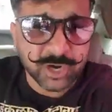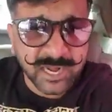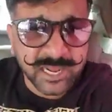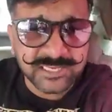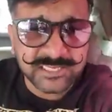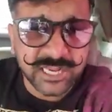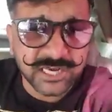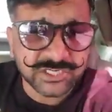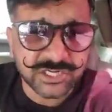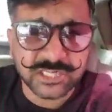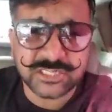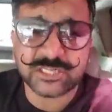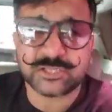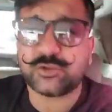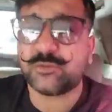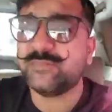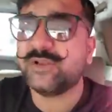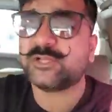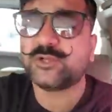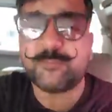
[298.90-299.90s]
ऑर्गेनाइजेशन है
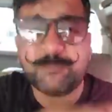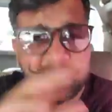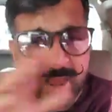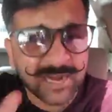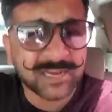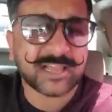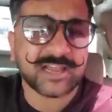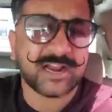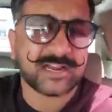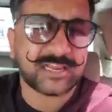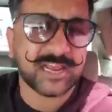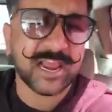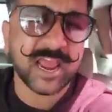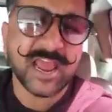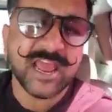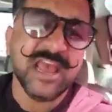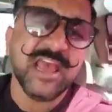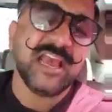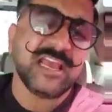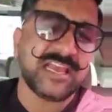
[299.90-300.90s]
तुमने जो पाल के रखी
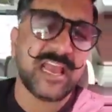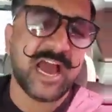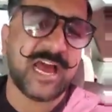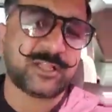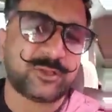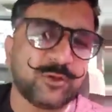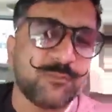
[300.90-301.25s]
है यार